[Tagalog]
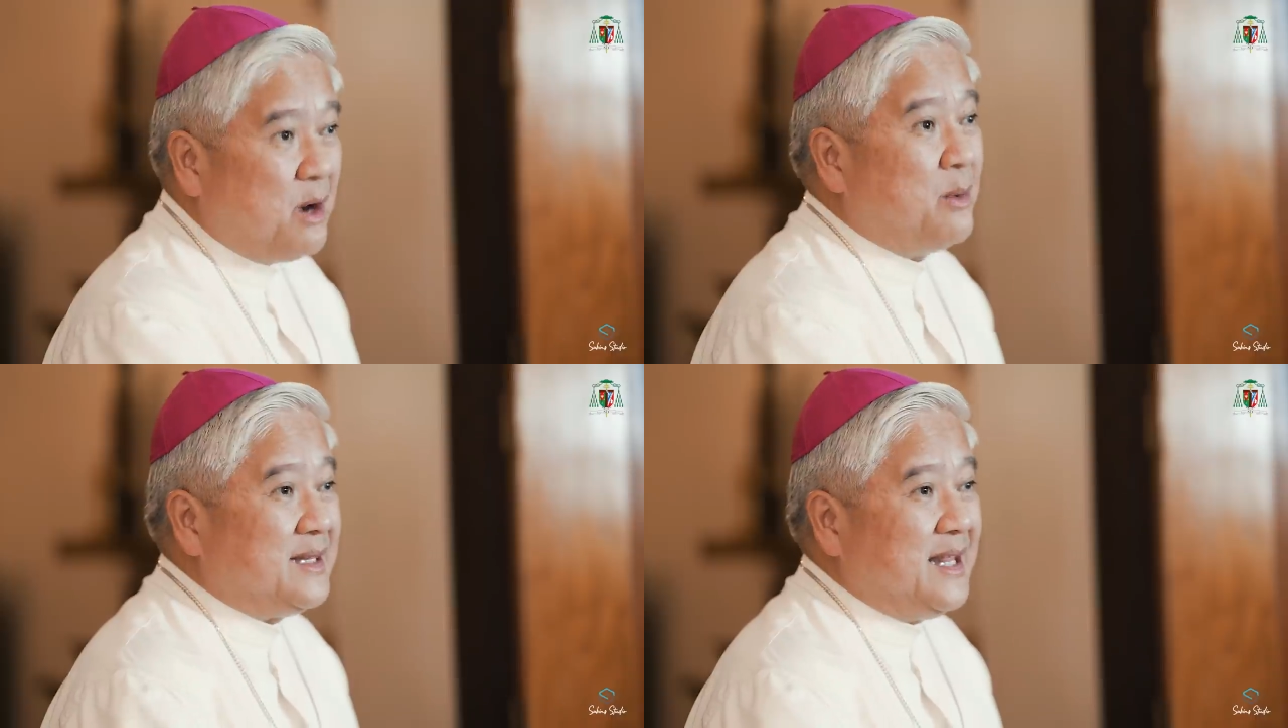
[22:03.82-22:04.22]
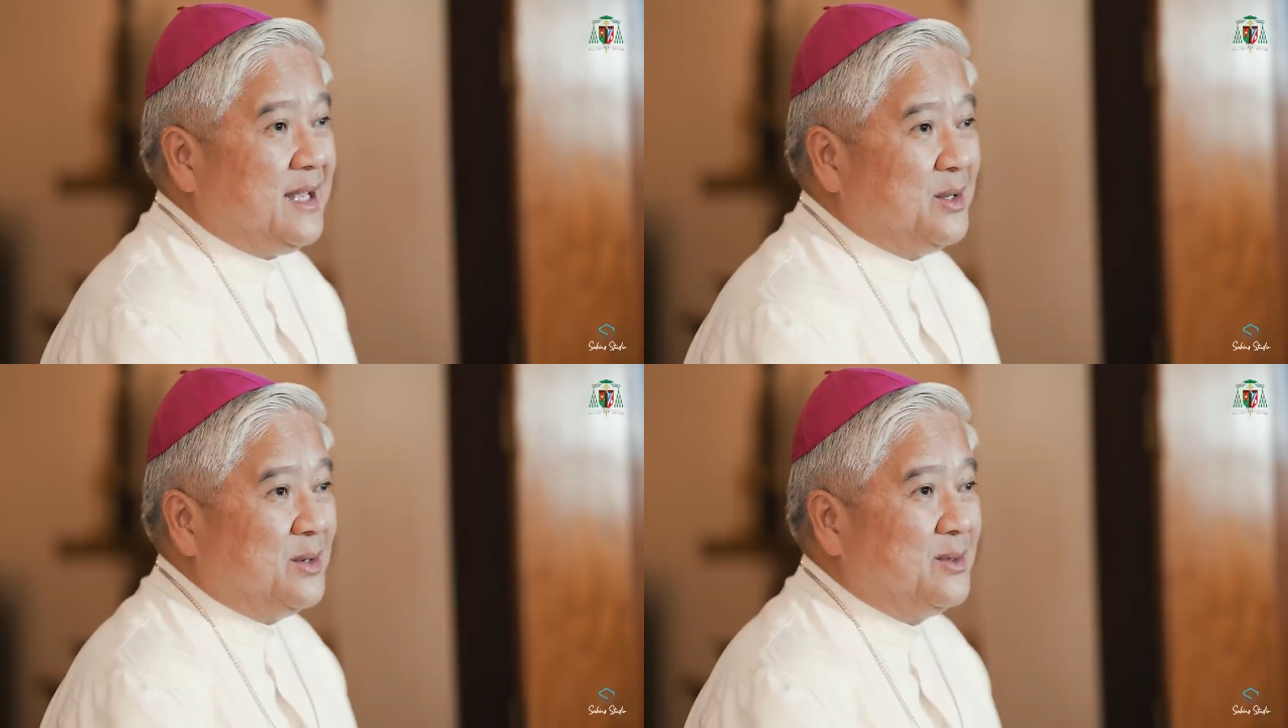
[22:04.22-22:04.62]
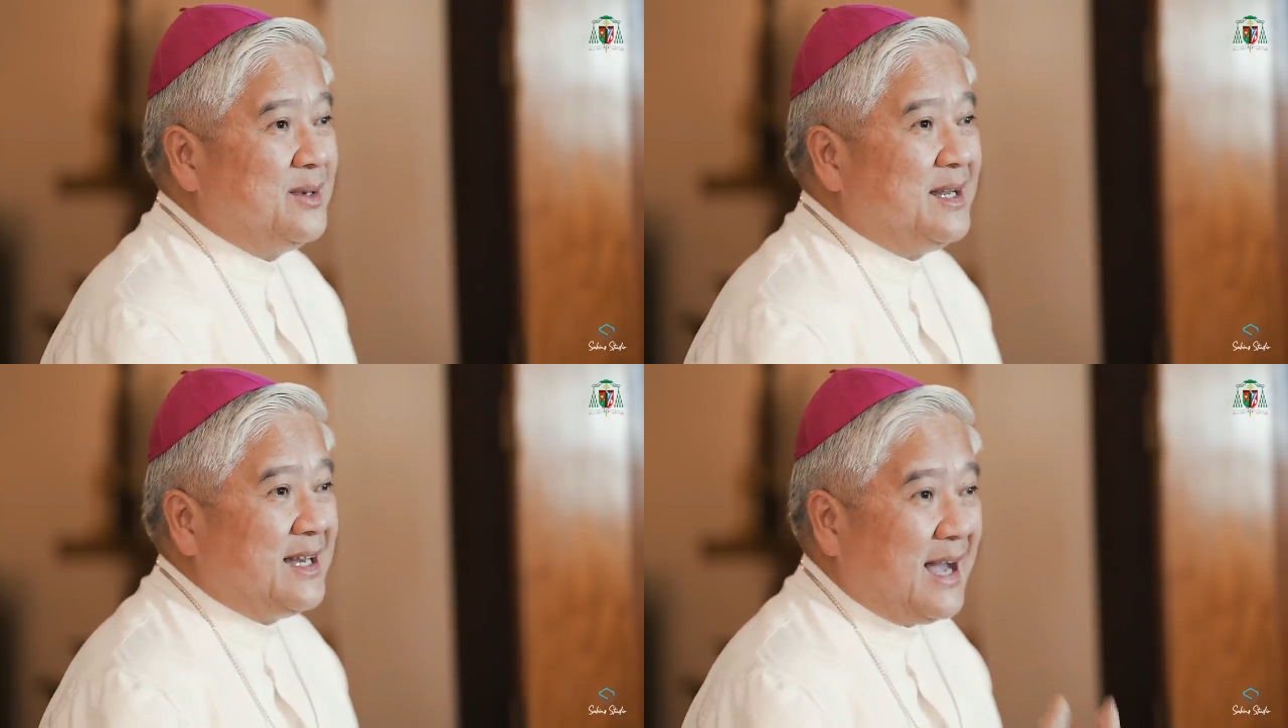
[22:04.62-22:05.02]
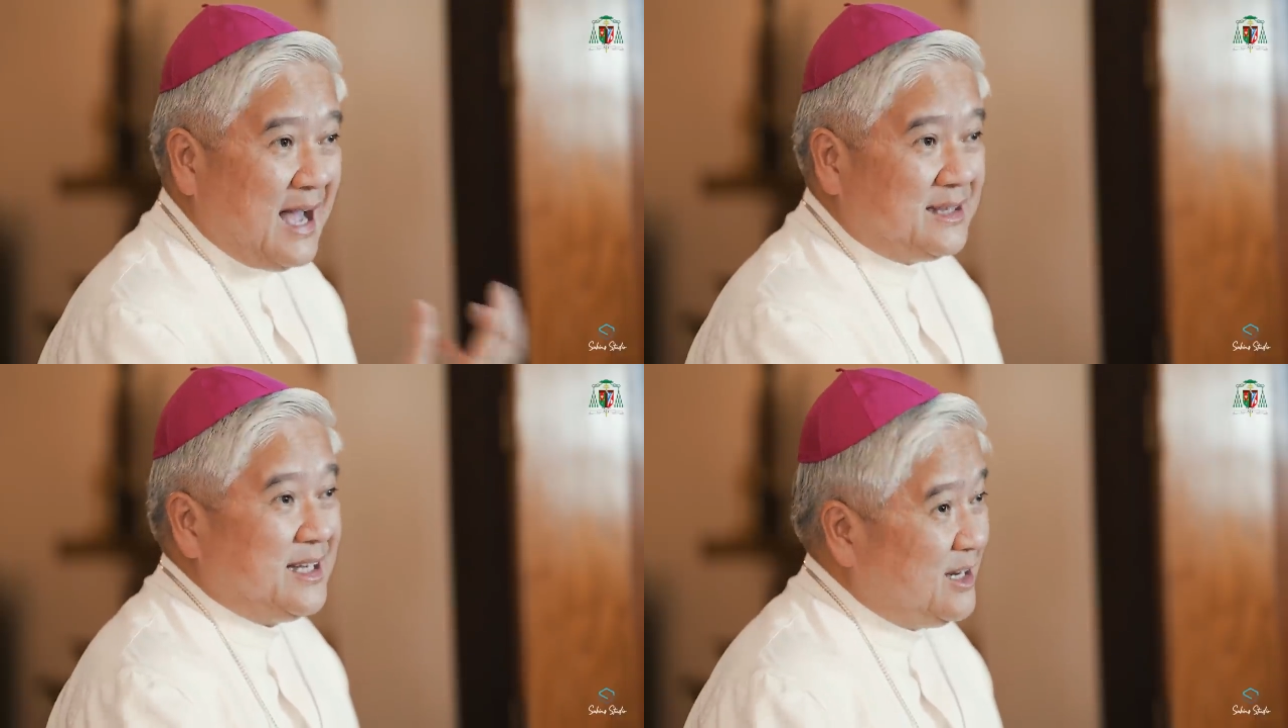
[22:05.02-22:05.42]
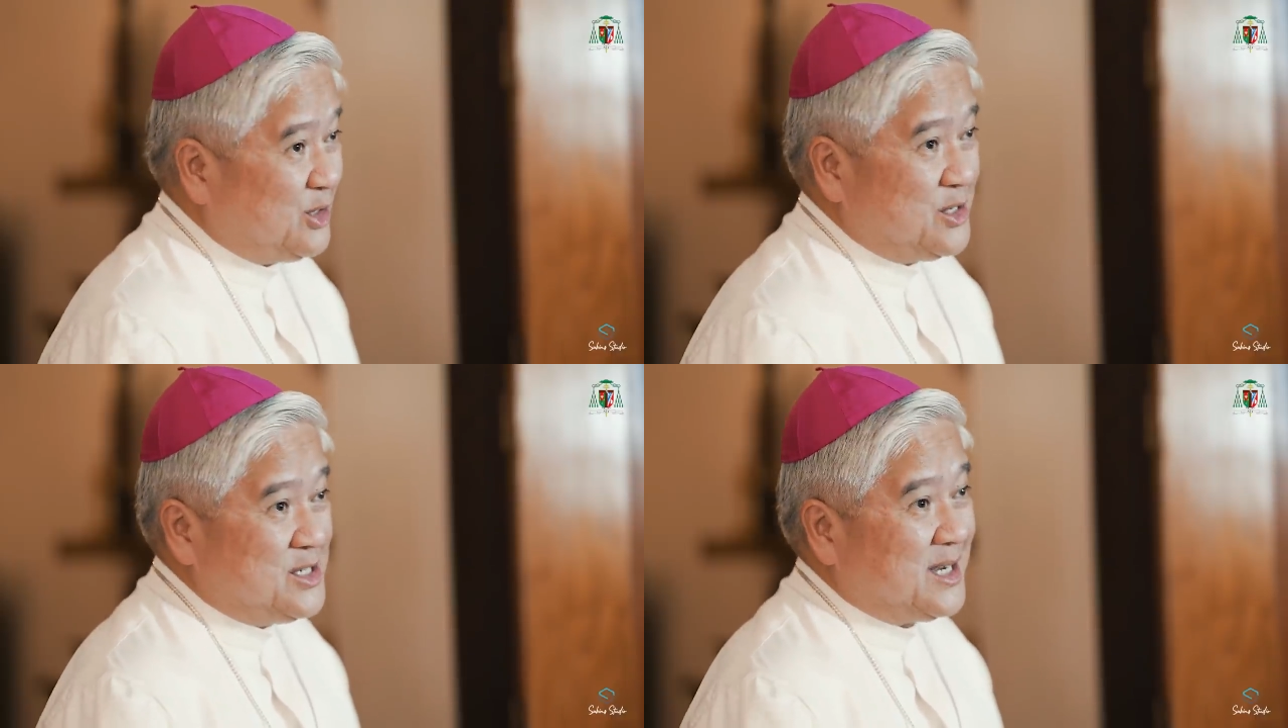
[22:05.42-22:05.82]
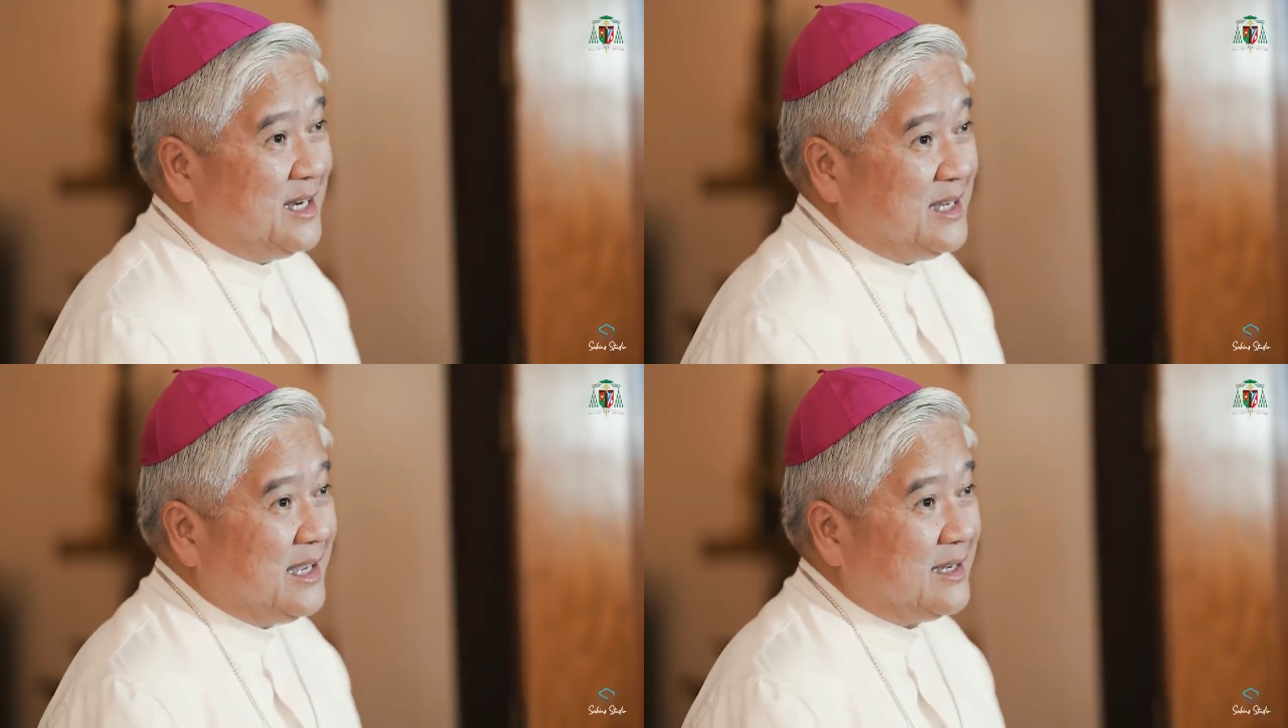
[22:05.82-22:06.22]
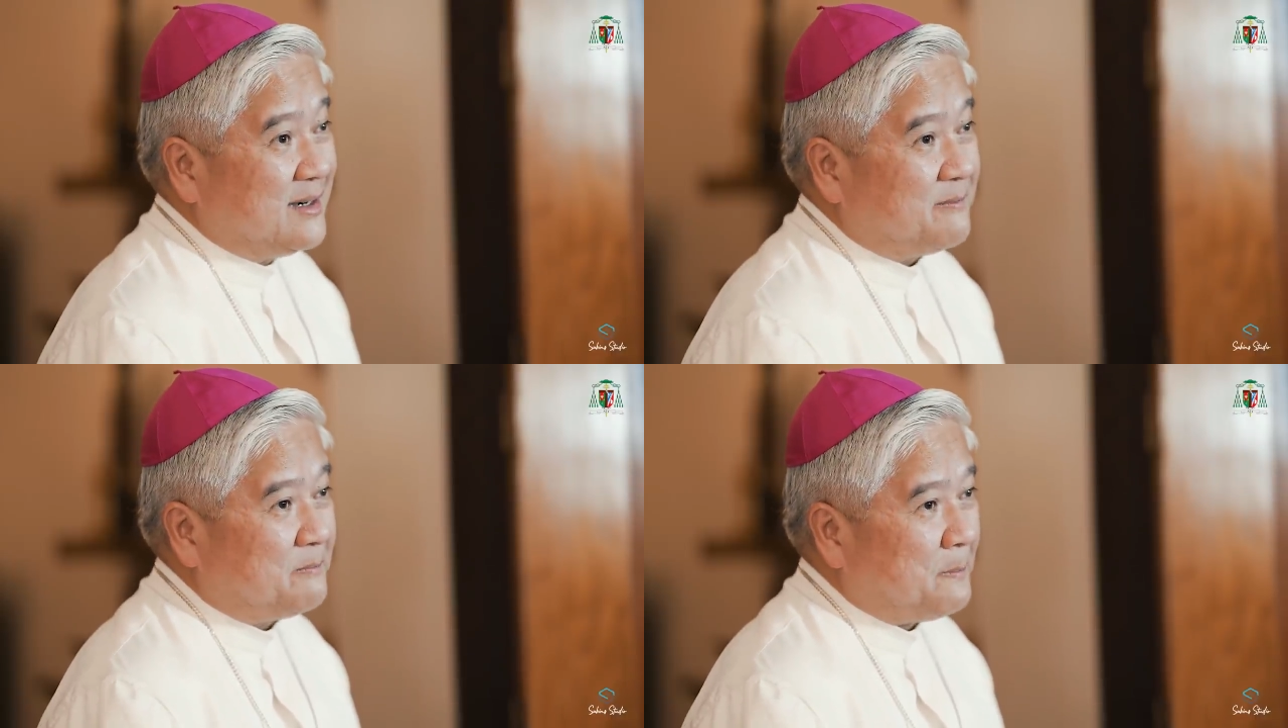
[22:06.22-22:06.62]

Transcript: bawat linggo ng ating liturgical year.